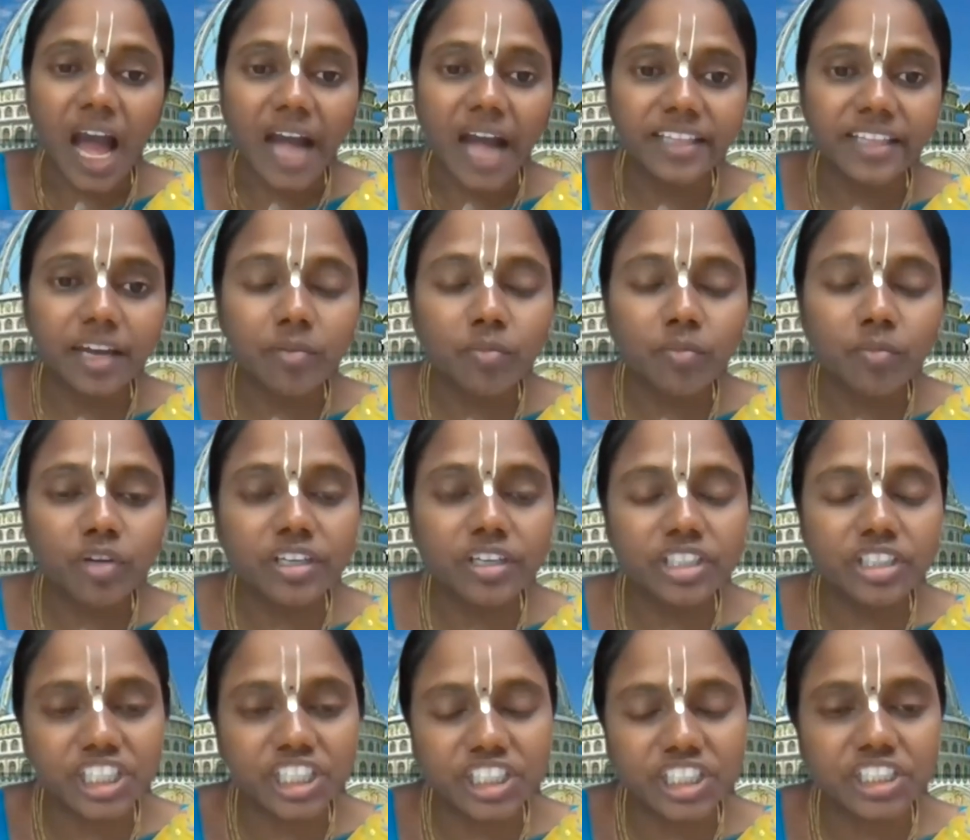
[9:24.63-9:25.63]
అధర్ములను
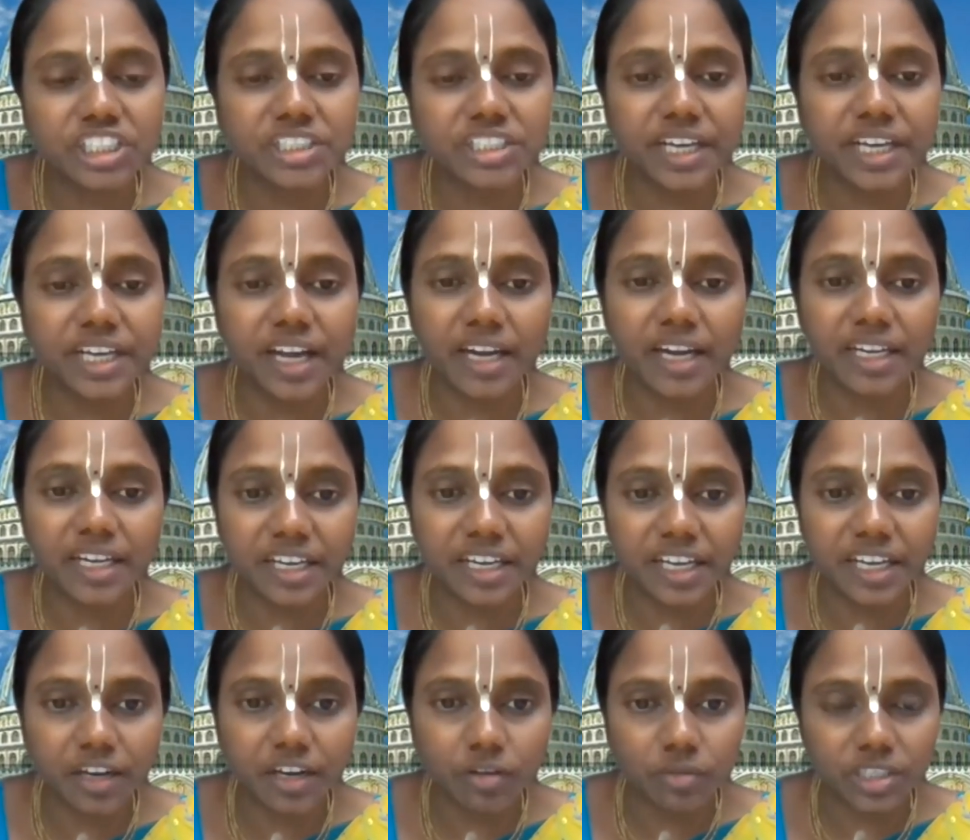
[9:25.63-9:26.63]
శిక్షించడానికి
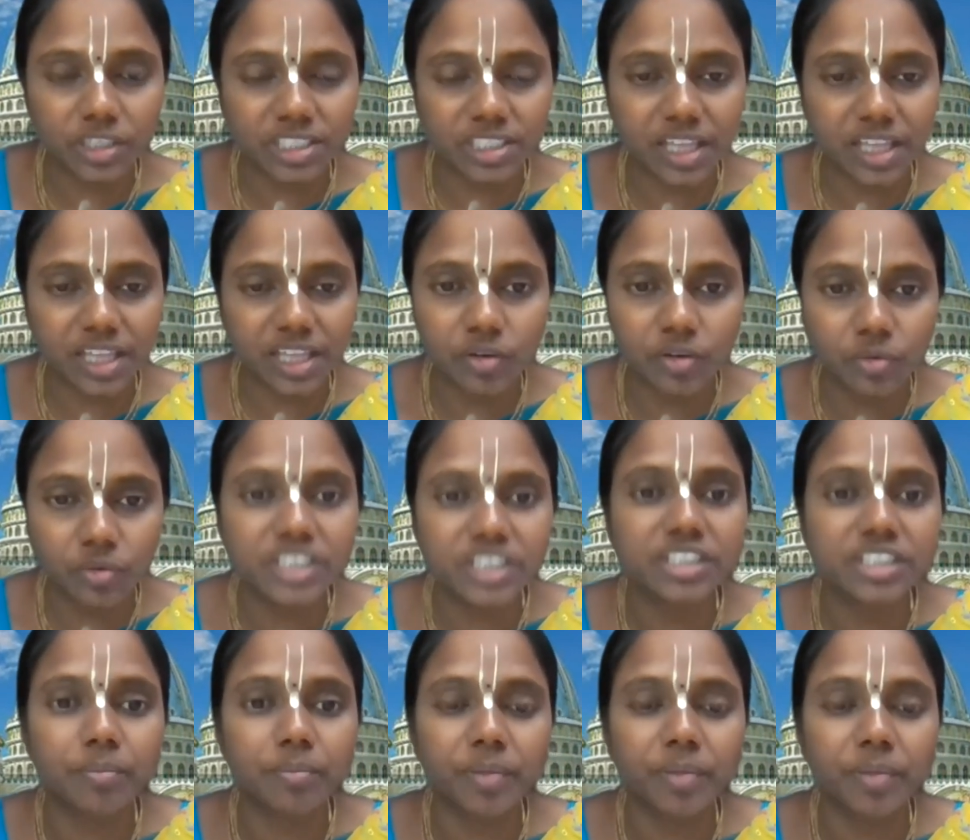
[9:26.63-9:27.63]
నేను వస్తాను అని
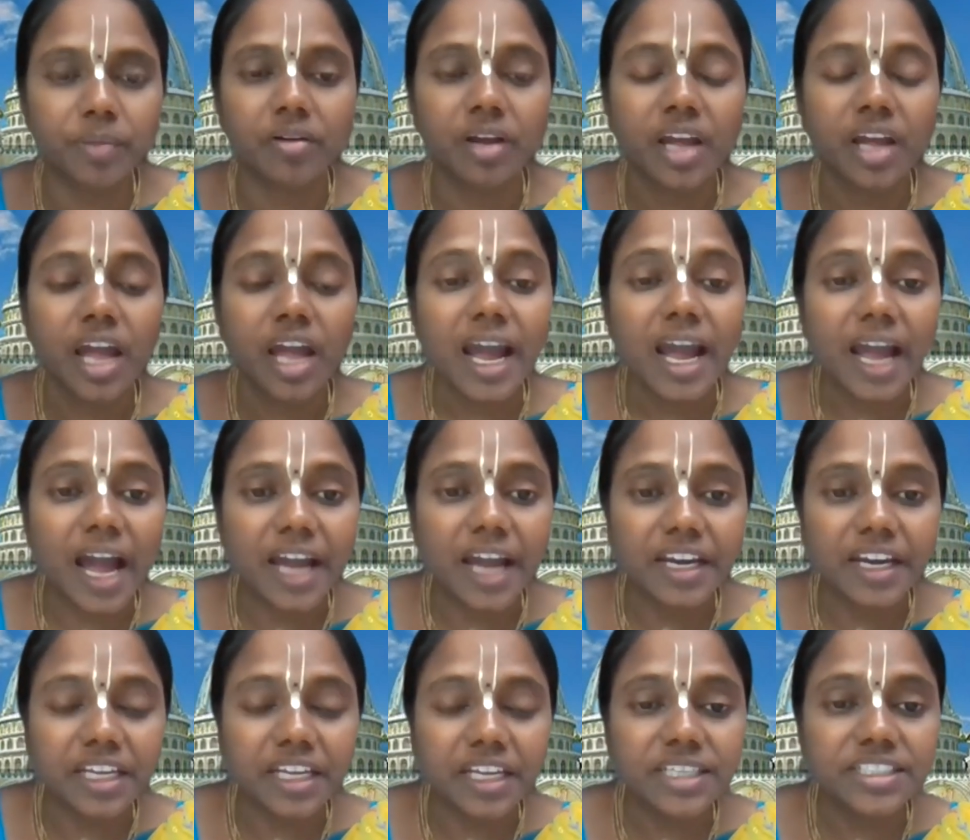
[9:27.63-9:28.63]
చెప్పాను
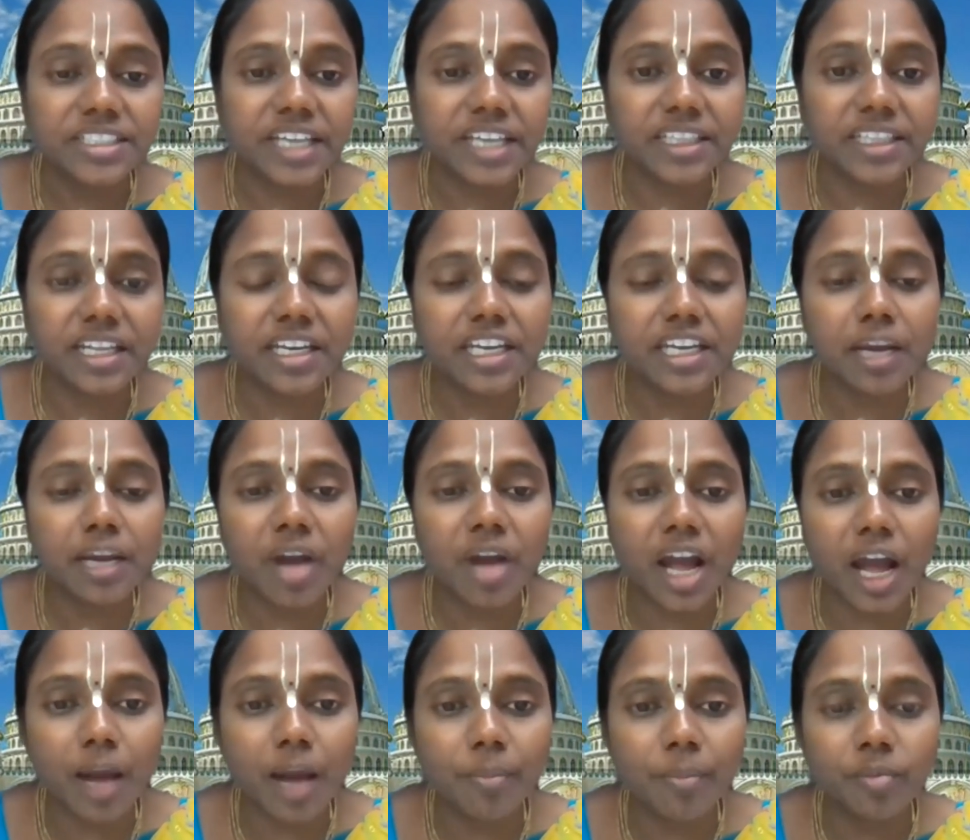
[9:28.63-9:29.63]
కానీ చైతన్య
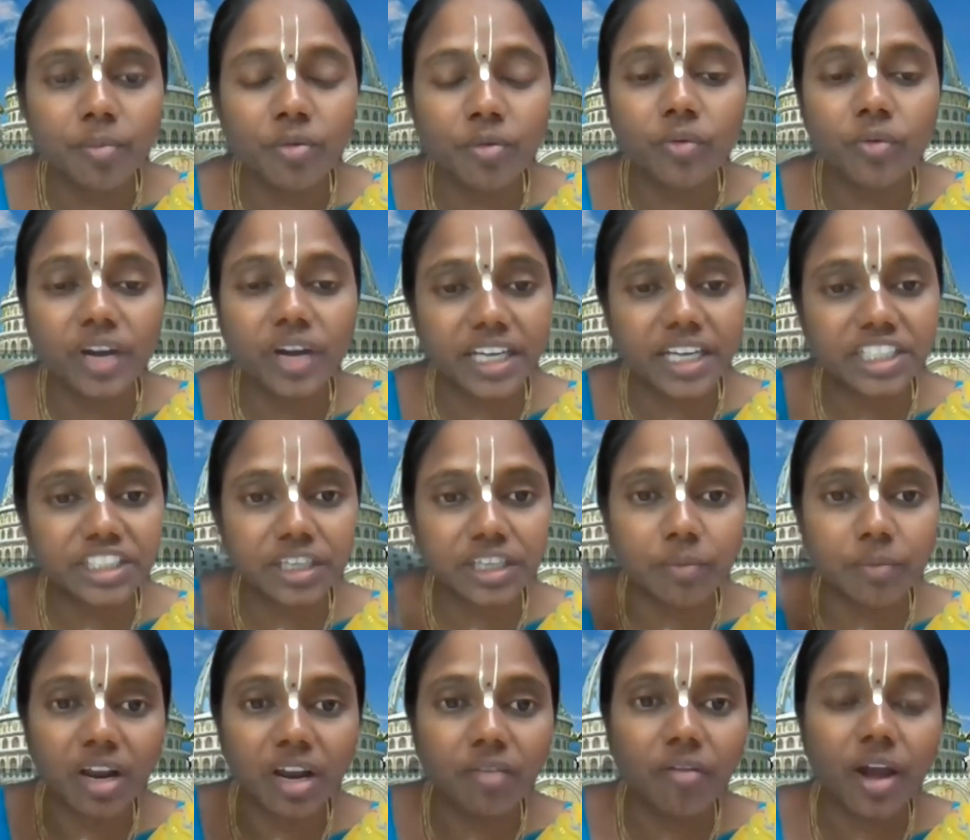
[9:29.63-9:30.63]
మహాప్రభు కూడా కృష్ణ
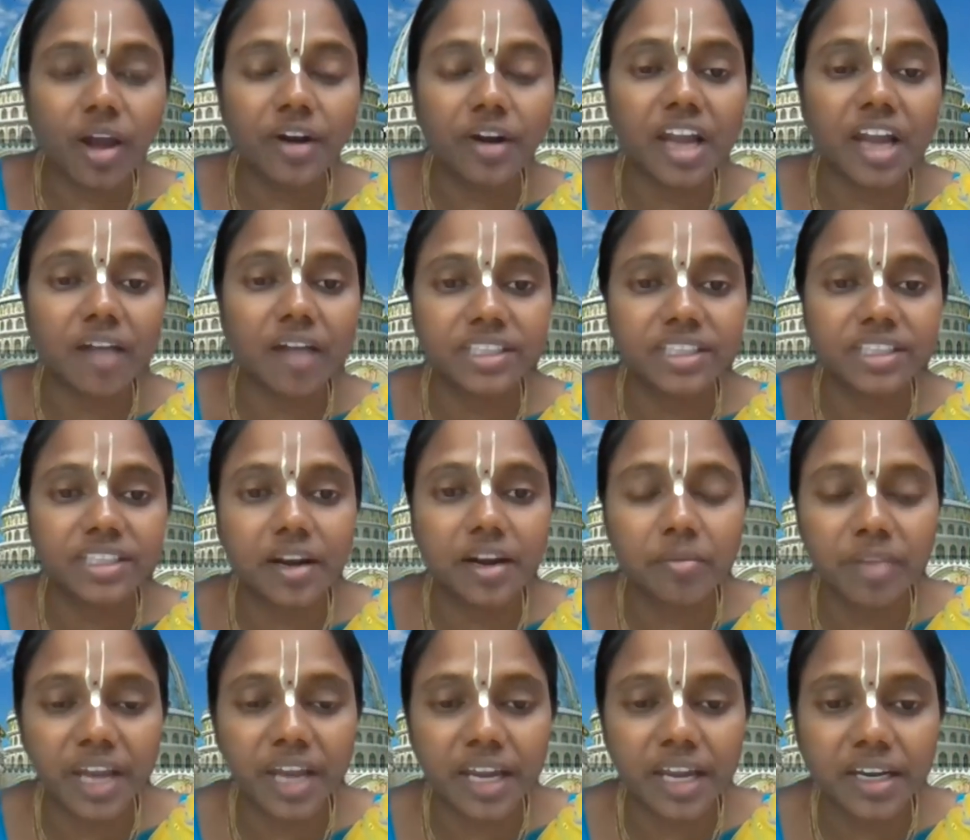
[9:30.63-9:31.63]
భగవానుడి
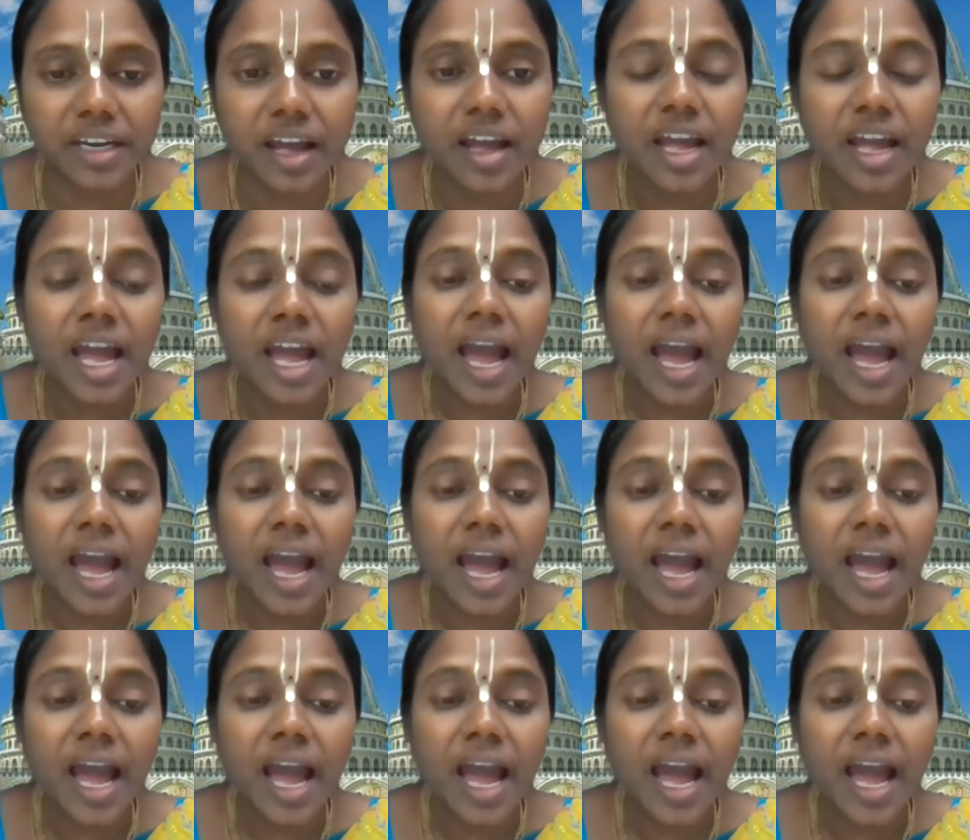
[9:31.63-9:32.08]
అవతారమే అయినా